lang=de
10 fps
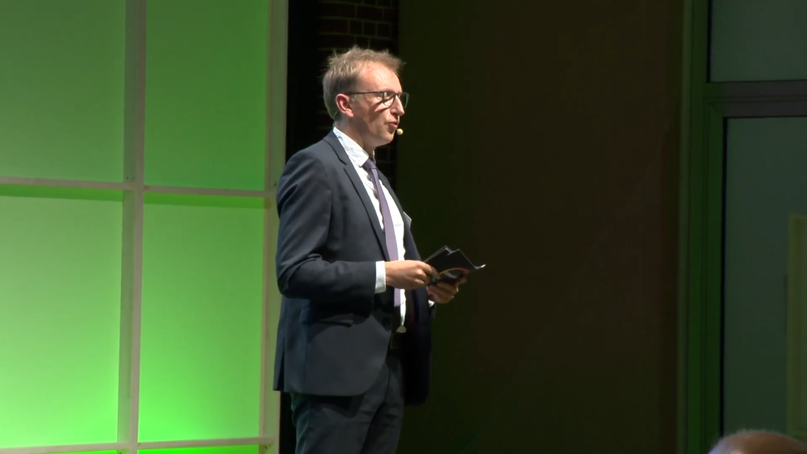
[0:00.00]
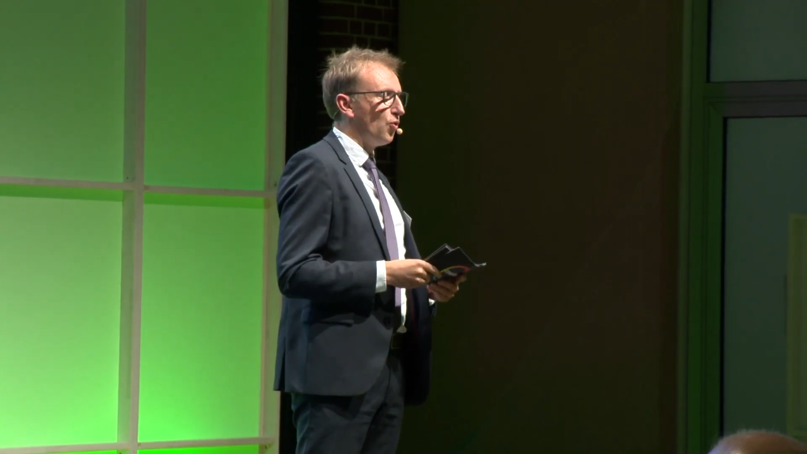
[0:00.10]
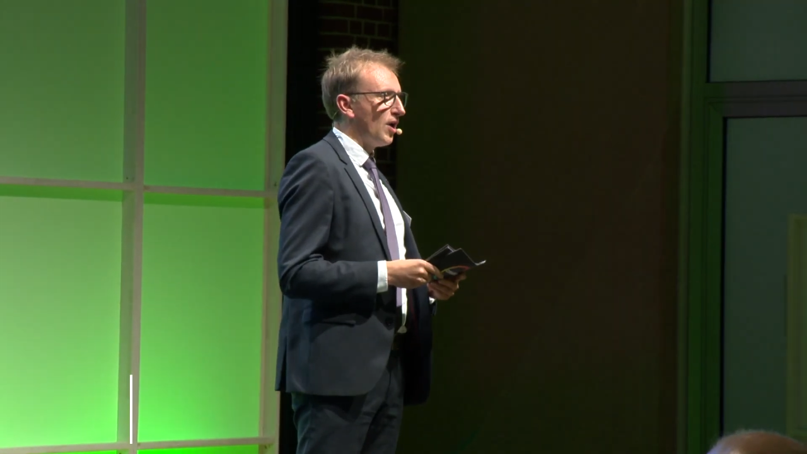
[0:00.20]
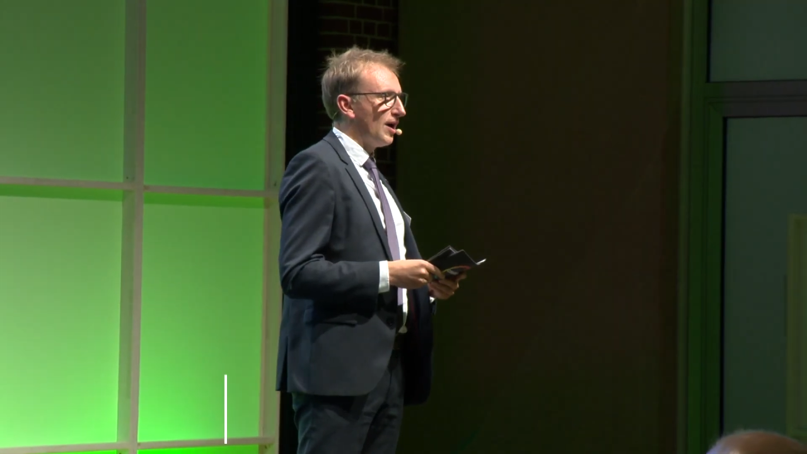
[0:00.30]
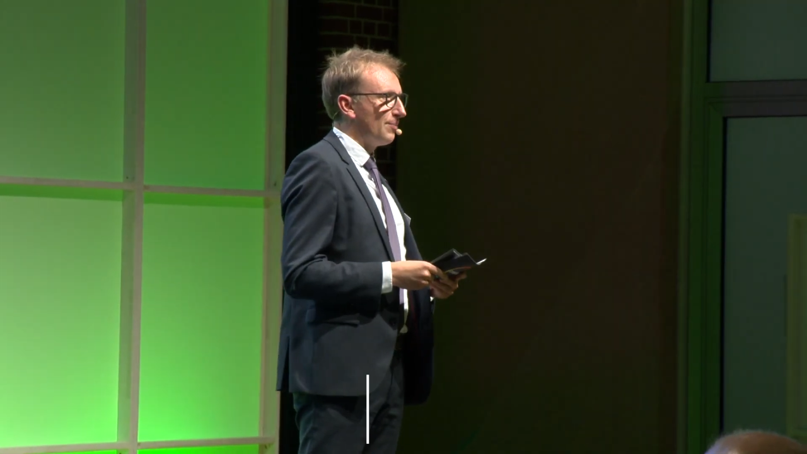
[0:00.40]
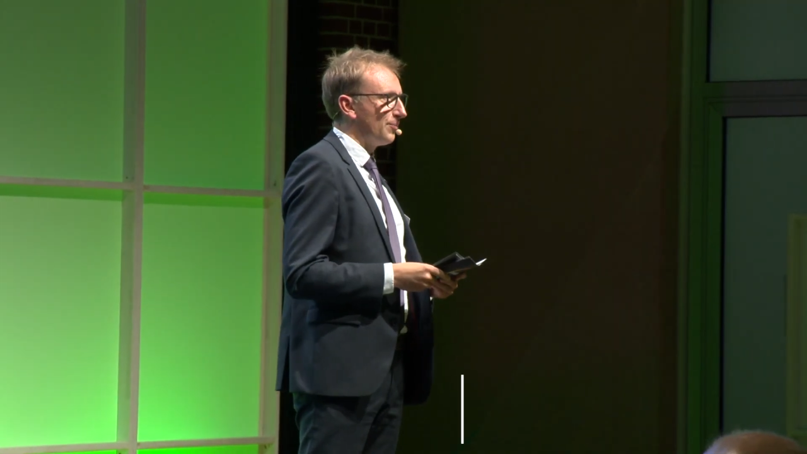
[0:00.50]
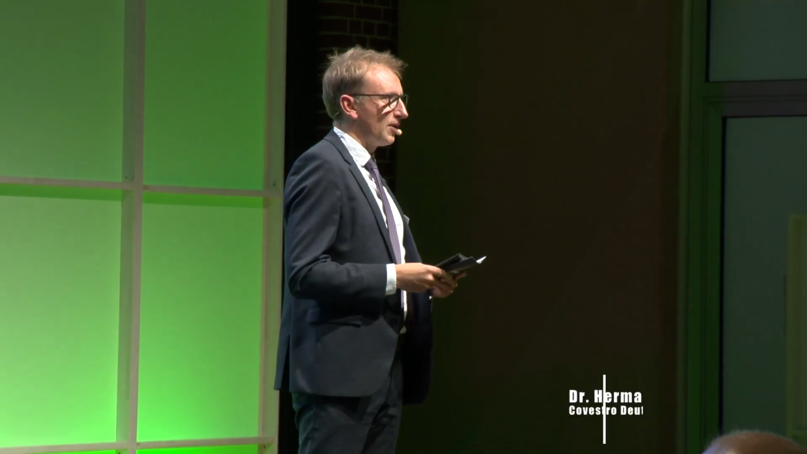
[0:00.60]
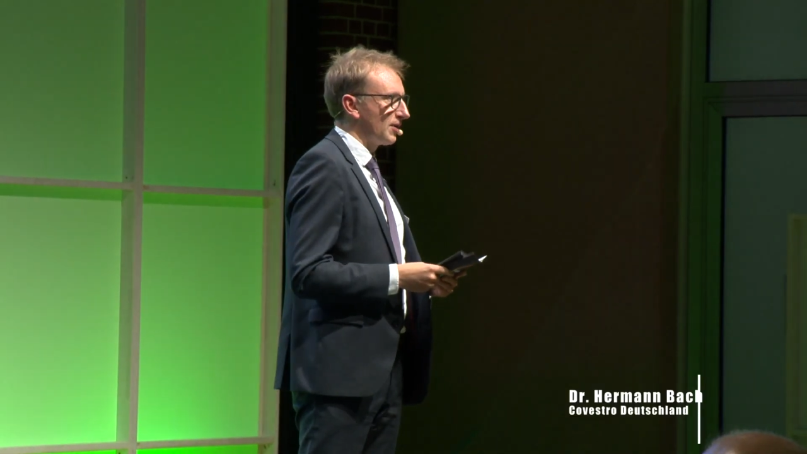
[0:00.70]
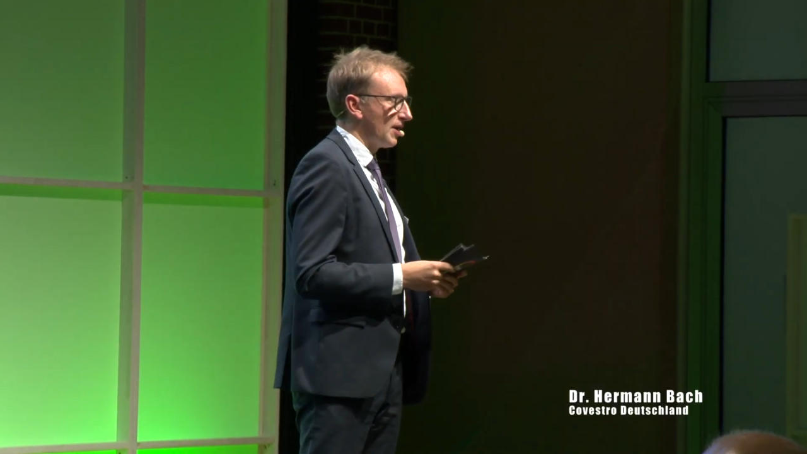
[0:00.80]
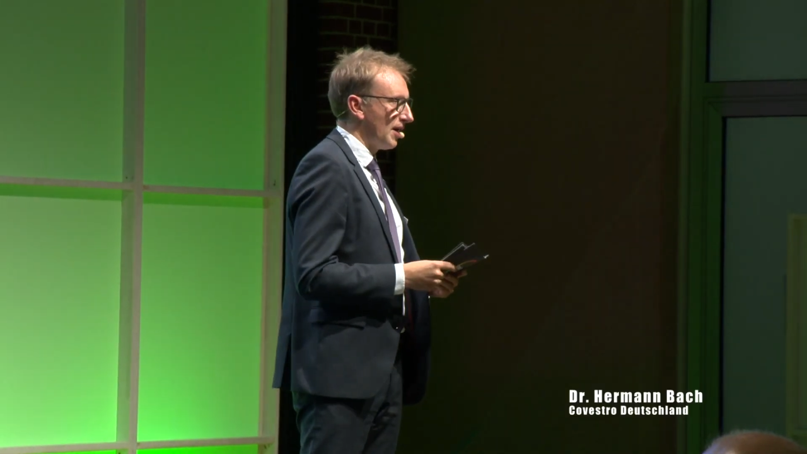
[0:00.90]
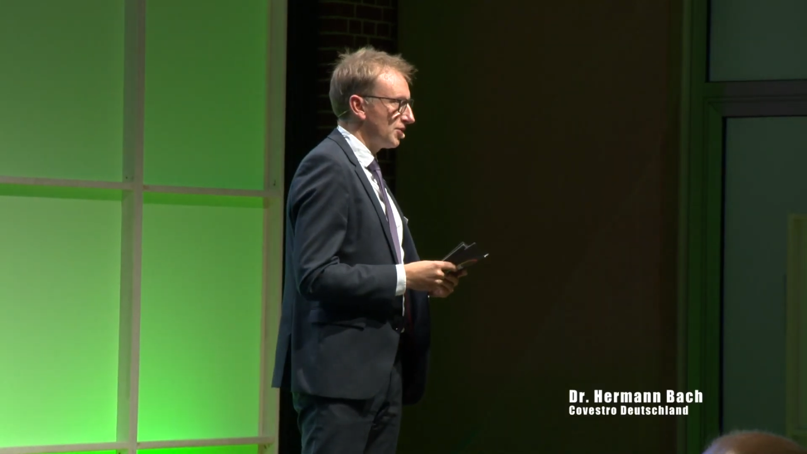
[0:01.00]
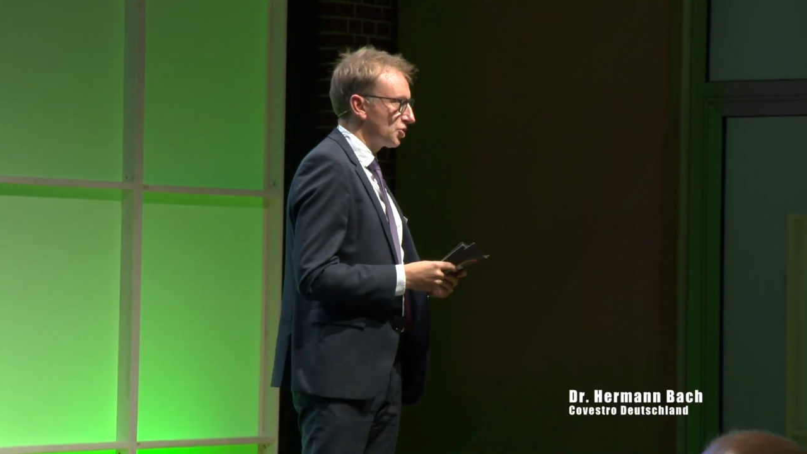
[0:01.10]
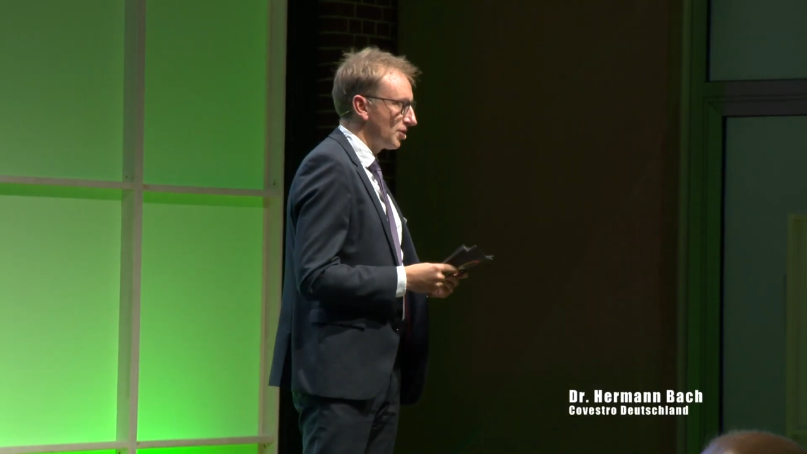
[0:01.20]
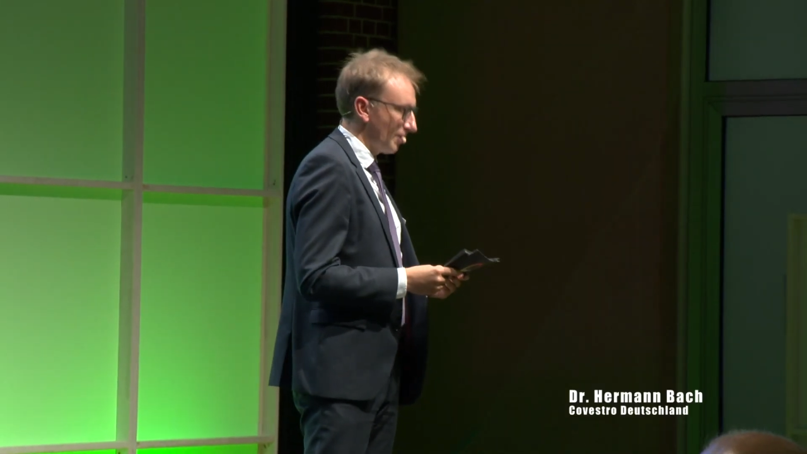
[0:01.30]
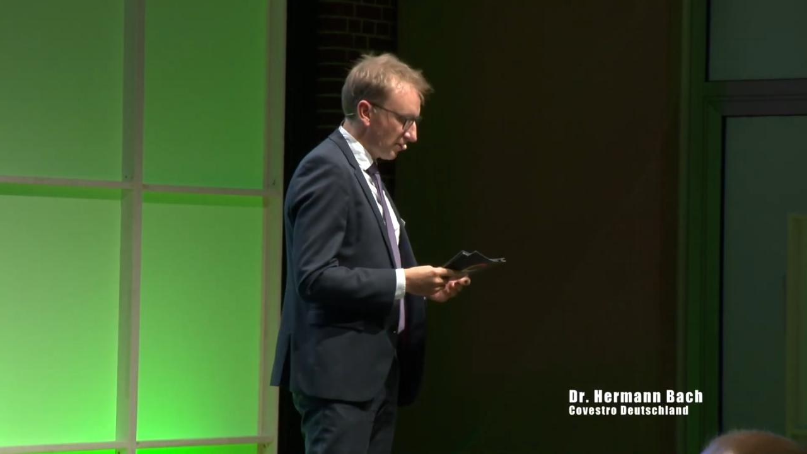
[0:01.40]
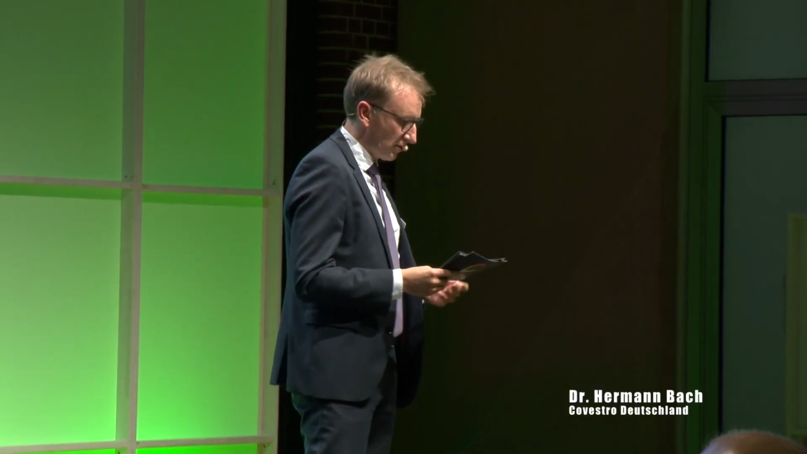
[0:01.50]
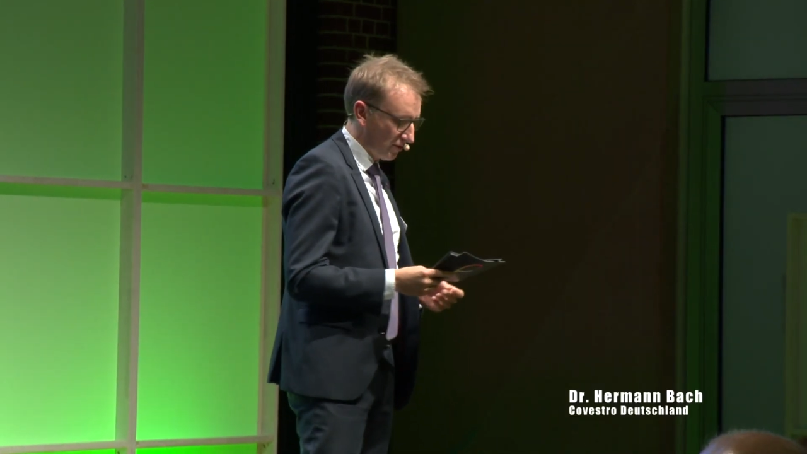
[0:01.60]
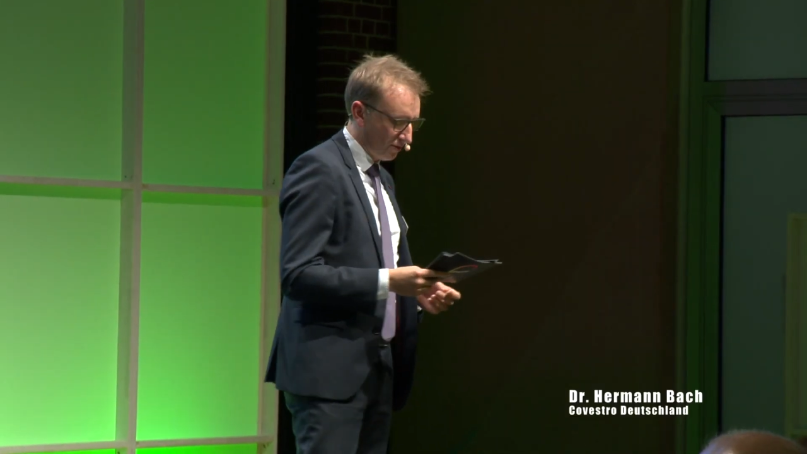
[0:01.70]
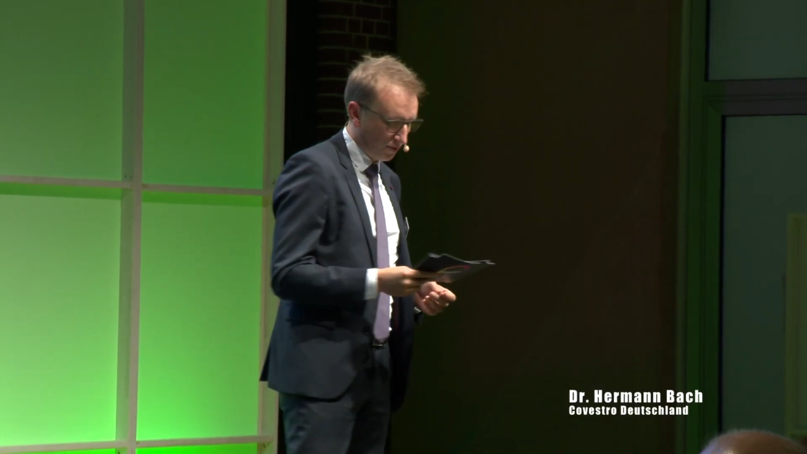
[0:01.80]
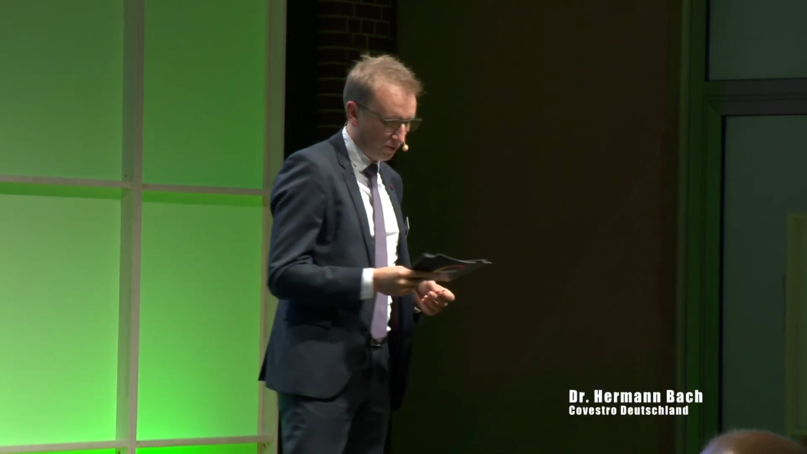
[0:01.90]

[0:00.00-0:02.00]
Vorabend der K statt